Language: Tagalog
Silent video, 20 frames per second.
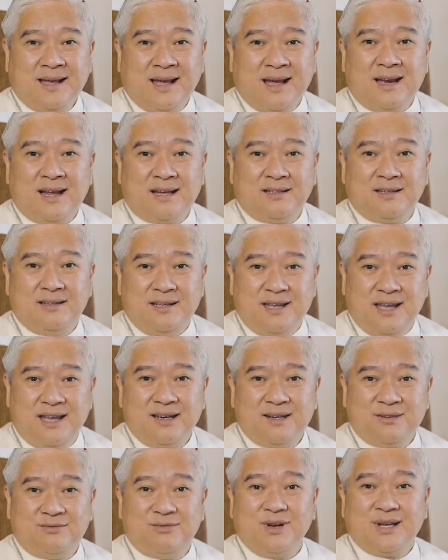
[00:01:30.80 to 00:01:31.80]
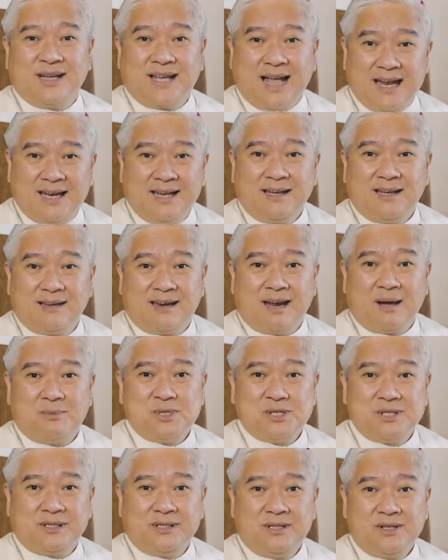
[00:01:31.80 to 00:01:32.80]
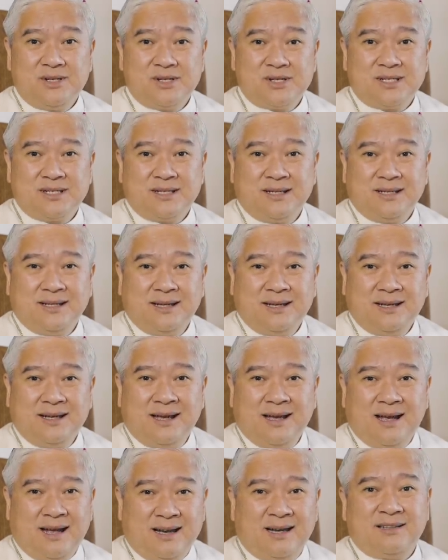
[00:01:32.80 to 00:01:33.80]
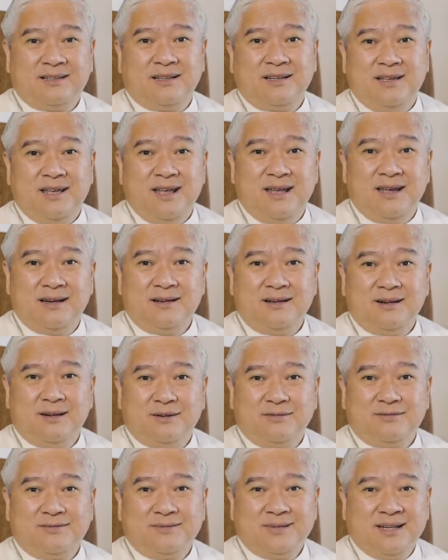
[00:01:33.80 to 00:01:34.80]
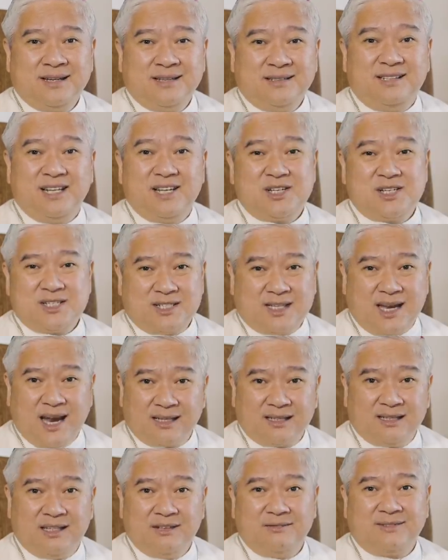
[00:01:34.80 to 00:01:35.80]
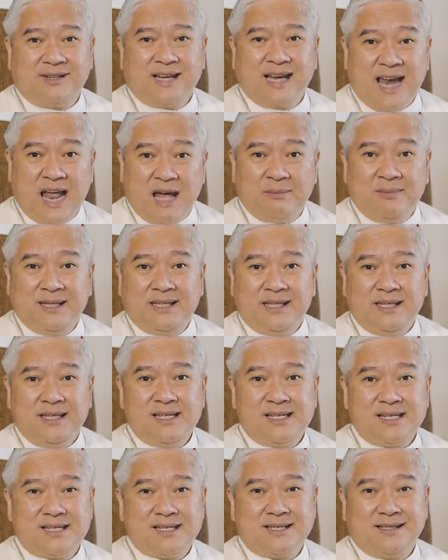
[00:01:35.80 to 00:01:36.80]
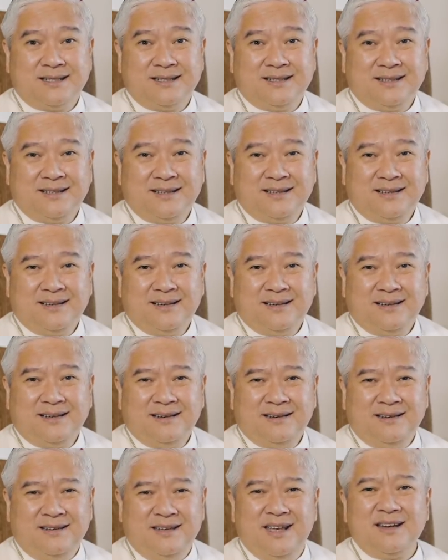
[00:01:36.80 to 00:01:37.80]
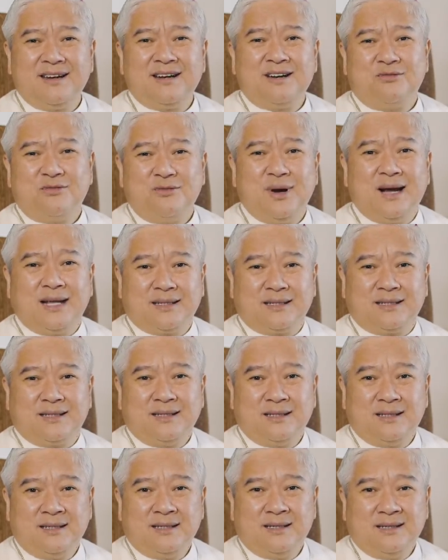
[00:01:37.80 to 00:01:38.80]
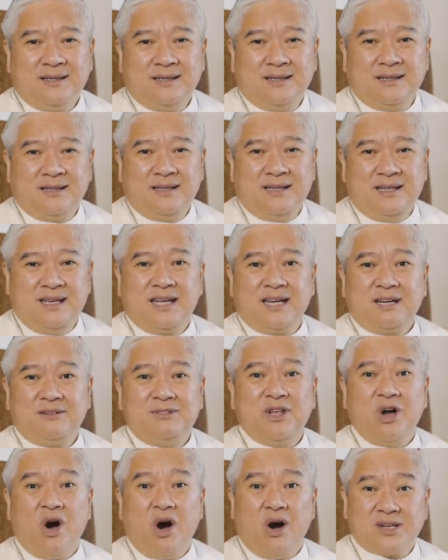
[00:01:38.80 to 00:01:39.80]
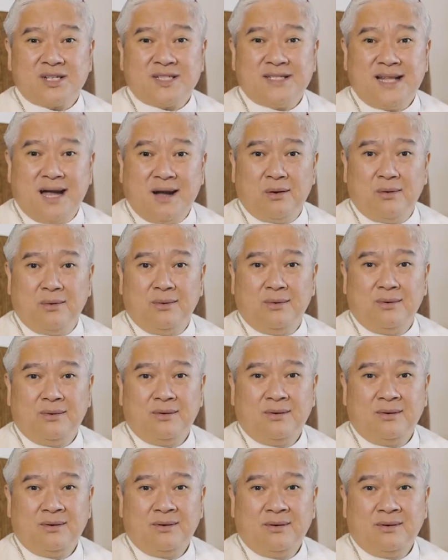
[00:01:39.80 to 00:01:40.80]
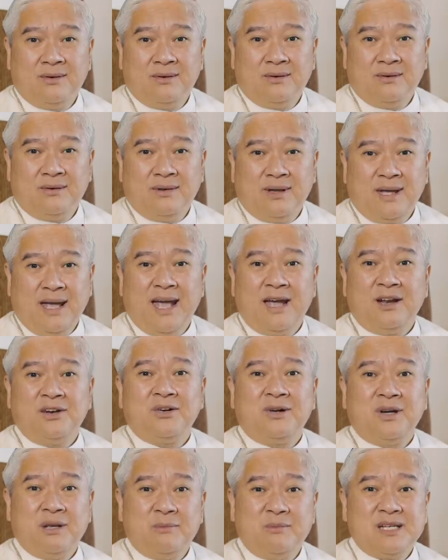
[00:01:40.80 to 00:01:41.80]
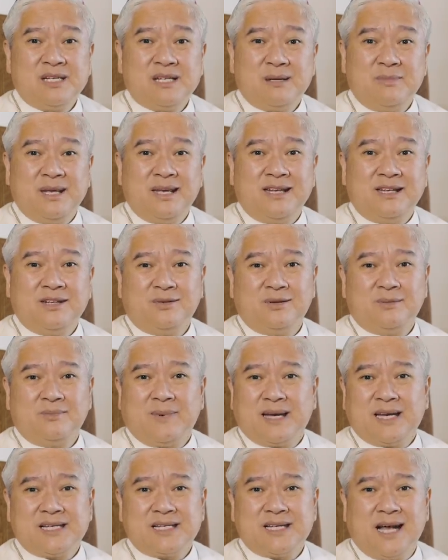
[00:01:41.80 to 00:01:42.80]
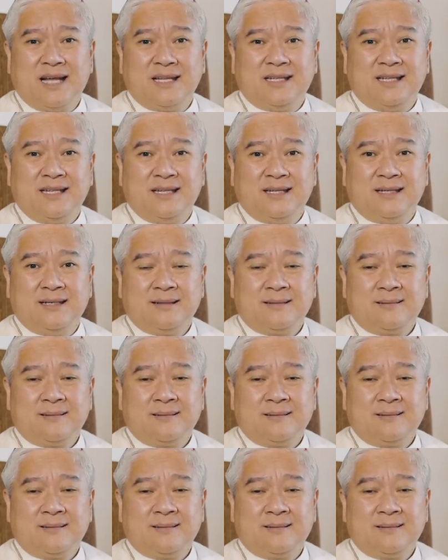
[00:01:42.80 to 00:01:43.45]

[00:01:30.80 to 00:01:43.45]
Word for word: Another year of volcanic eruptions? Another year of destructive calamities? Year of what? Year of the ox daw. Eh ano ang ibig sabihin noon para sa atin?